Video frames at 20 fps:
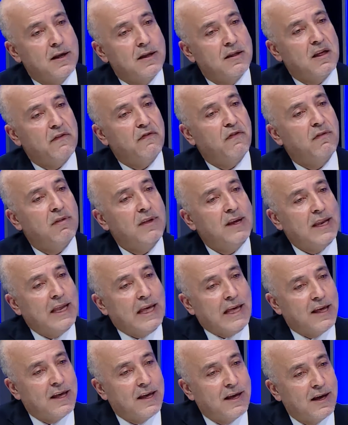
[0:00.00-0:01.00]

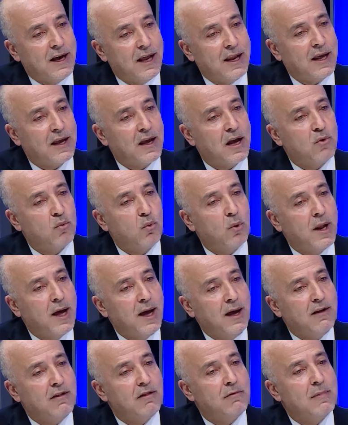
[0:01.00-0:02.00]
تفضيلية أنك
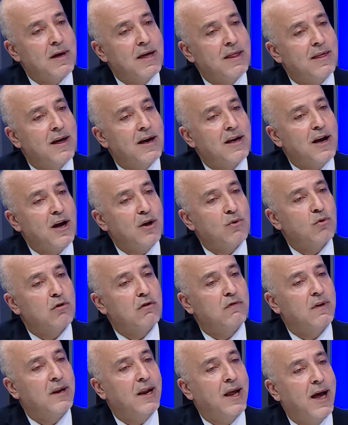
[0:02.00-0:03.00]
تلاحظ ماذا يحدث
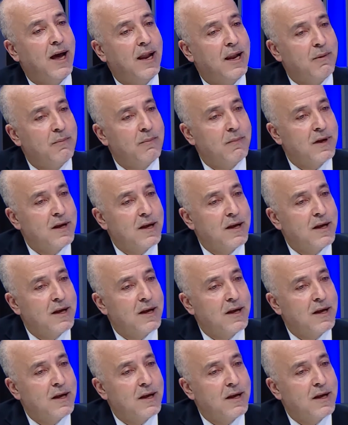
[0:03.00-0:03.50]
في العالم